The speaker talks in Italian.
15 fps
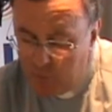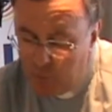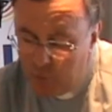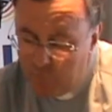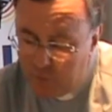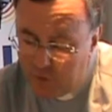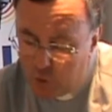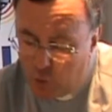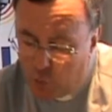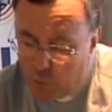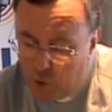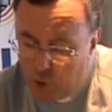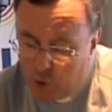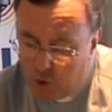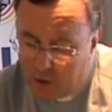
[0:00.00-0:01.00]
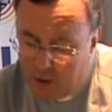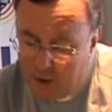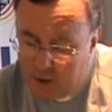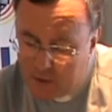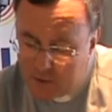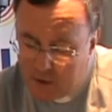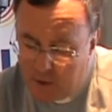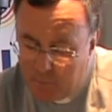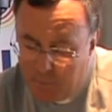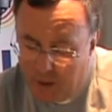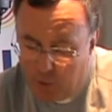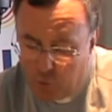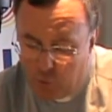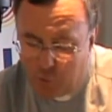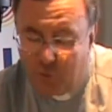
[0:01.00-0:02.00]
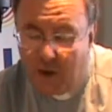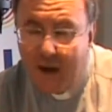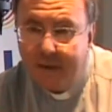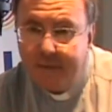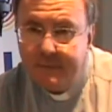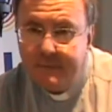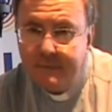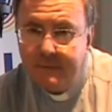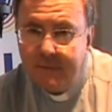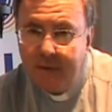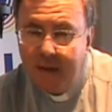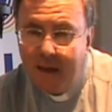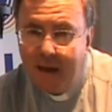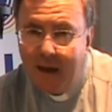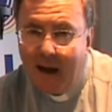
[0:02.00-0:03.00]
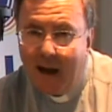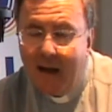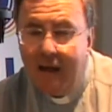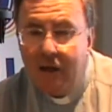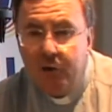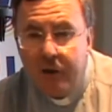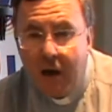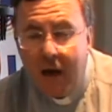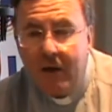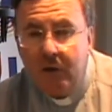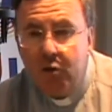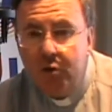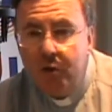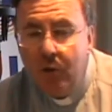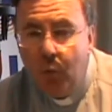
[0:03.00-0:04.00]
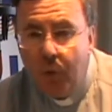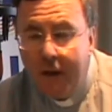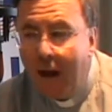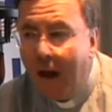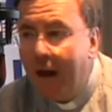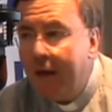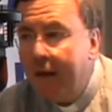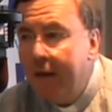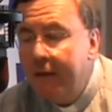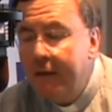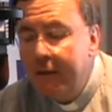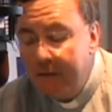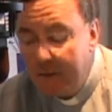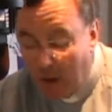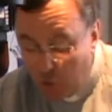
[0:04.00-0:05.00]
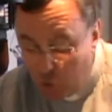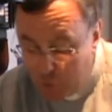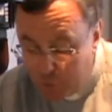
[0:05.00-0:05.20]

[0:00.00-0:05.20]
Un invito, quello che San Paolo fa, a lasciarci guidare dallo